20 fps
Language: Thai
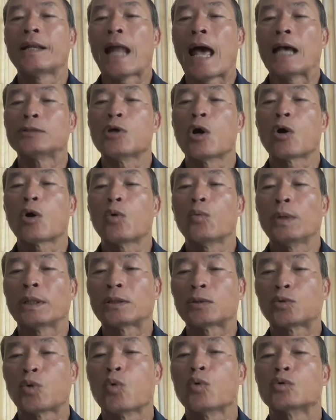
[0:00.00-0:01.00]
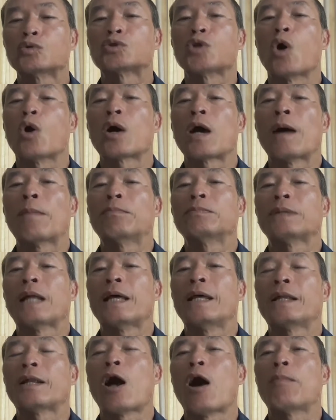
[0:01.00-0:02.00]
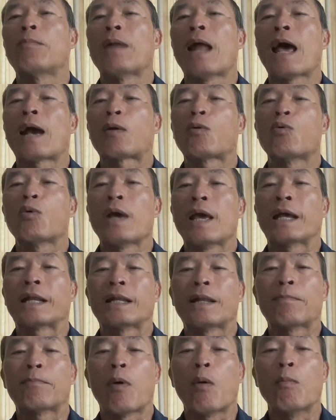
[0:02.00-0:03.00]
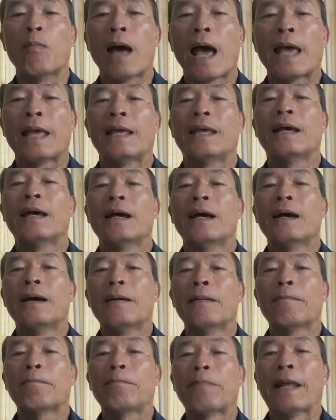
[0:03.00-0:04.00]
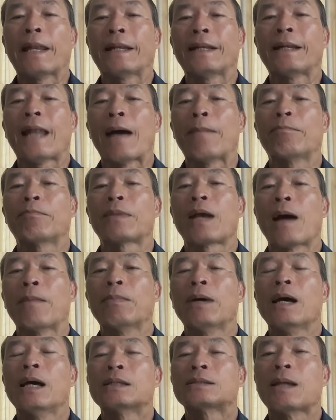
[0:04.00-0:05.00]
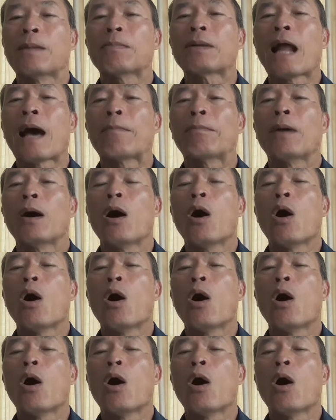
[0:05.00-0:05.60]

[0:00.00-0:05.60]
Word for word: นายกวิทุ่งสงครับในรอบแรกคู่เอกเนี่ยผมให้ เพชรดำครับสำหรับ